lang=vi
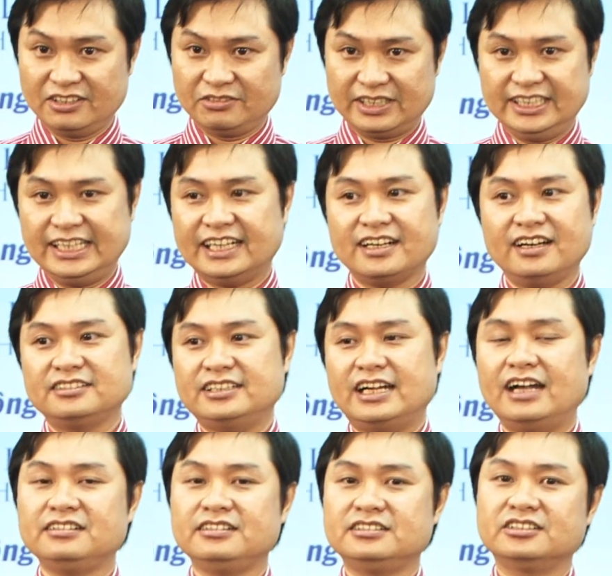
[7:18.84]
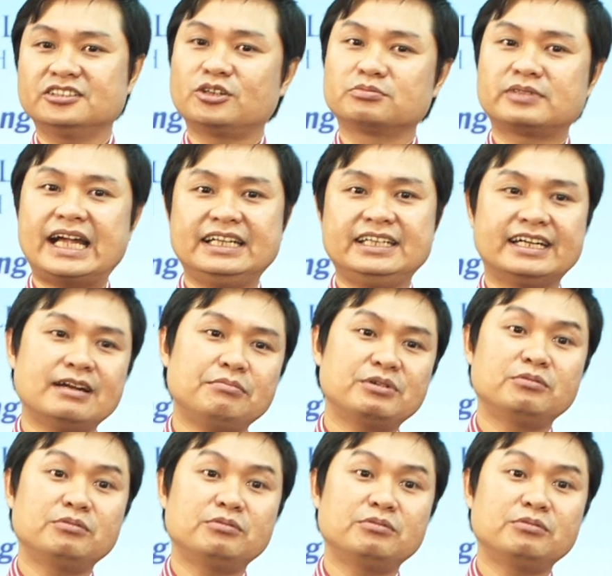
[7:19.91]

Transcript: và về cơ sở cho sự tồn tại giai cấp